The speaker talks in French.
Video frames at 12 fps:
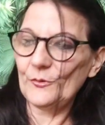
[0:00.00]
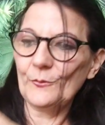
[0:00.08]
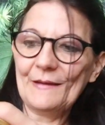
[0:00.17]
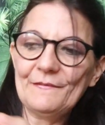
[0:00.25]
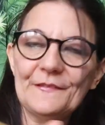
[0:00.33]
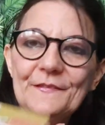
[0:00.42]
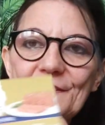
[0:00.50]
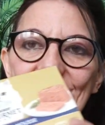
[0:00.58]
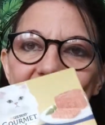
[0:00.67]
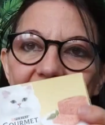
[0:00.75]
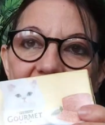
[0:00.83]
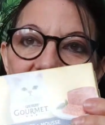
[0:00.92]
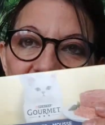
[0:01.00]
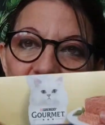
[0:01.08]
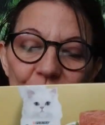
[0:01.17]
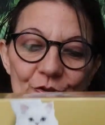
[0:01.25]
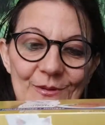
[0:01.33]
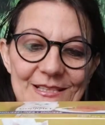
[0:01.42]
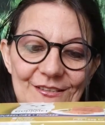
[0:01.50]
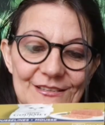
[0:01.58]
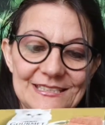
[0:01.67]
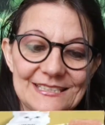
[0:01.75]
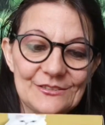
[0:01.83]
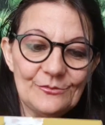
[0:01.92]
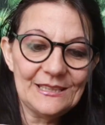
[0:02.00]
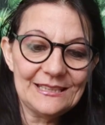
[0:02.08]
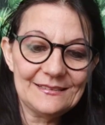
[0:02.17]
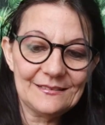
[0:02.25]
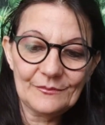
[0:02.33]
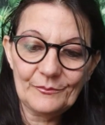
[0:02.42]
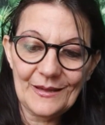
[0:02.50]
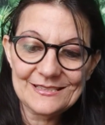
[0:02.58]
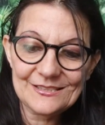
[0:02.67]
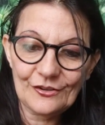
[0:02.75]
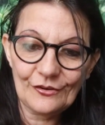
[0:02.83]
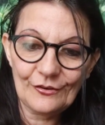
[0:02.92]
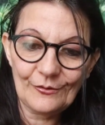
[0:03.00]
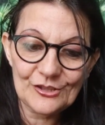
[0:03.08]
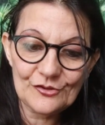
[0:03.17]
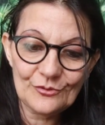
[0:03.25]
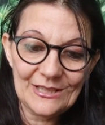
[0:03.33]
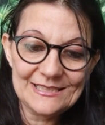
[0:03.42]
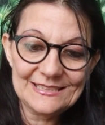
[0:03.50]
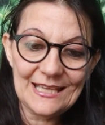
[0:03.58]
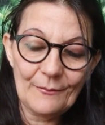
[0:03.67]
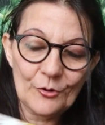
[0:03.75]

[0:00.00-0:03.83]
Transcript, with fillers: pour ma fifi, euros. Parce que, je vous l'ai dit, elle